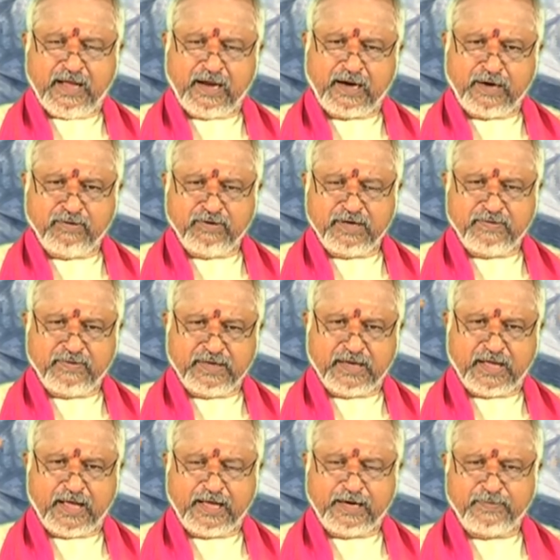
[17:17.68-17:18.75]
అక్కడ ఉన్నటువంటి
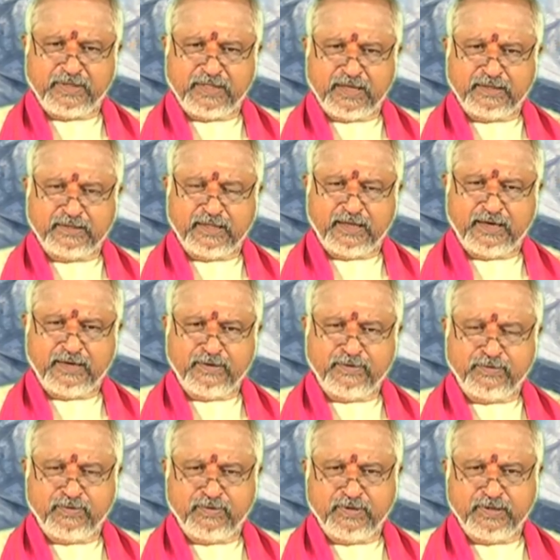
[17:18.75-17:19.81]
ఆహార
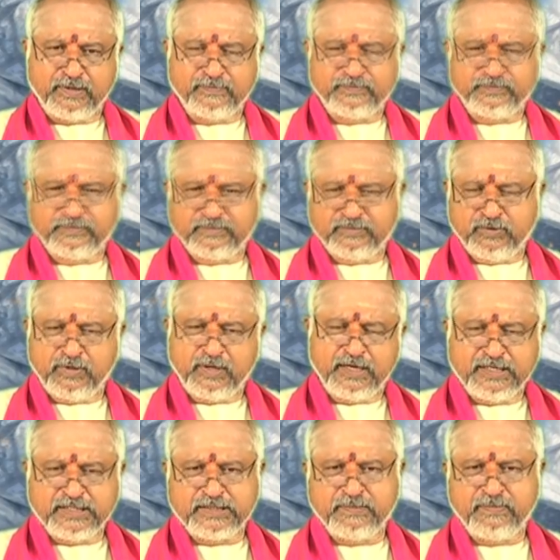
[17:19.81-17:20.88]
పదార్థాలను కొన్ని
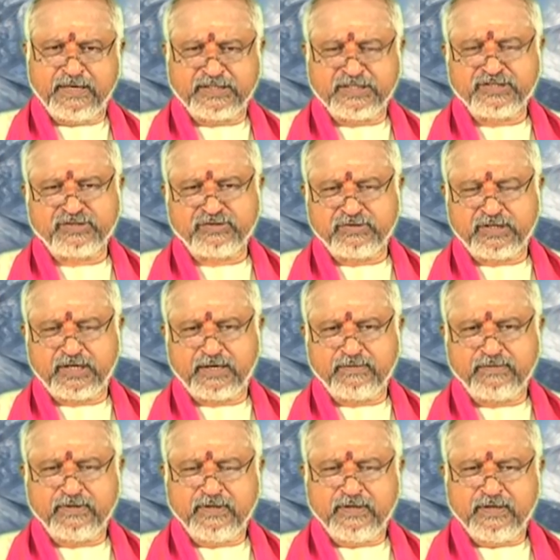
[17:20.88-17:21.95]
దొంగలించి భక్షిస్తుంటాడు